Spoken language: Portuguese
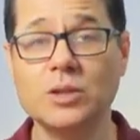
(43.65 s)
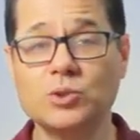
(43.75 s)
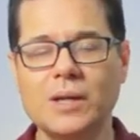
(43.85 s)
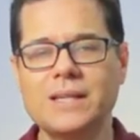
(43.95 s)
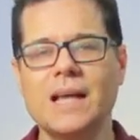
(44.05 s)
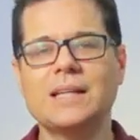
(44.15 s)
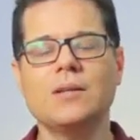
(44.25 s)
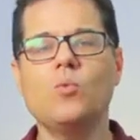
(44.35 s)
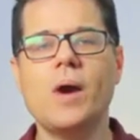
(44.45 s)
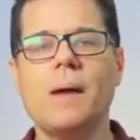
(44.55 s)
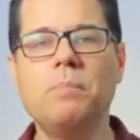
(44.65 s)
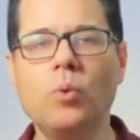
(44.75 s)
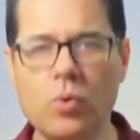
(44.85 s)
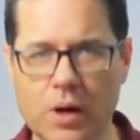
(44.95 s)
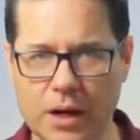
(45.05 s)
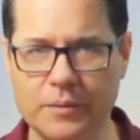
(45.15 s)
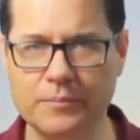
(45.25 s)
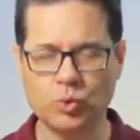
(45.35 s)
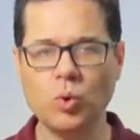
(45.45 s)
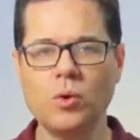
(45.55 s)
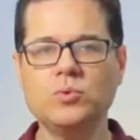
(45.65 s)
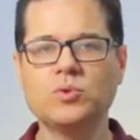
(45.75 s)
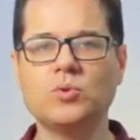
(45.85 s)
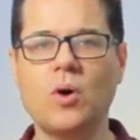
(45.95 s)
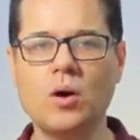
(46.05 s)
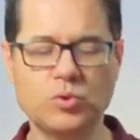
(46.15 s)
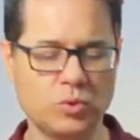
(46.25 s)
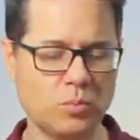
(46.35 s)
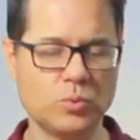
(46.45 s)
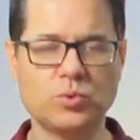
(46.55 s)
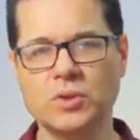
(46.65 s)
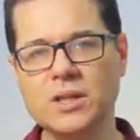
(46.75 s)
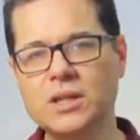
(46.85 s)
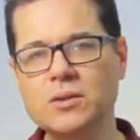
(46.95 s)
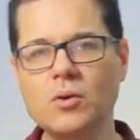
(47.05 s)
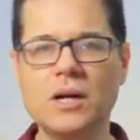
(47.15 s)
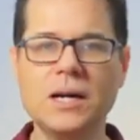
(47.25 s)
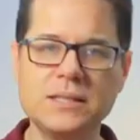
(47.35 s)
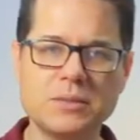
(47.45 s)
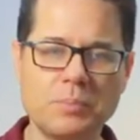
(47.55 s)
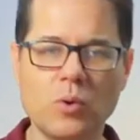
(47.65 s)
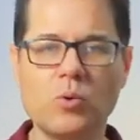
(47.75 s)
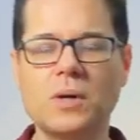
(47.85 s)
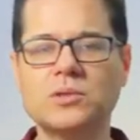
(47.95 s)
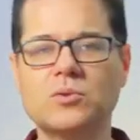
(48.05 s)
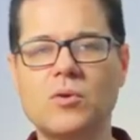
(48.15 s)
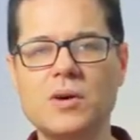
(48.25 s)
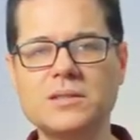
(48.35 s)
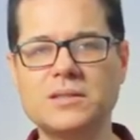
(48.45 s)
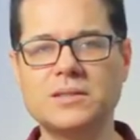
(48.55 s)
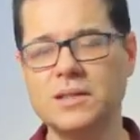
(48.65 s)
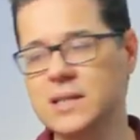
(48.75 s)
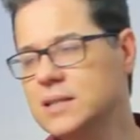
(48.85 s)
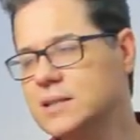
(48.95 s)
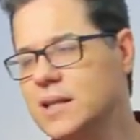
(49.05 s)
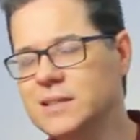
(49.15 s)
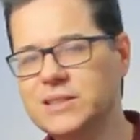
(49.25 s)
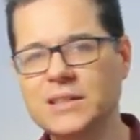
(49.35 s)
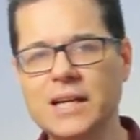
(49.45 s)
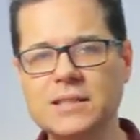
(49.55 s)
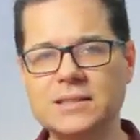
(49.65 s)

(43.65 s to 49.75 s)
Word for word: Só que ela não é burra. Todos nós somos ignorantes para algumas coisas e inteligentes,